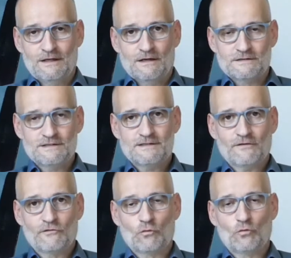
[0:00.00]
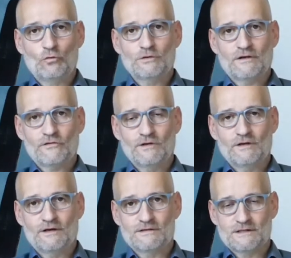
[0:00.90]
Es ist ja so, dass in
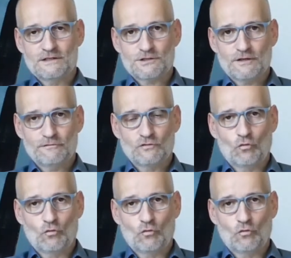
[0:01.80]
der Gesellschaft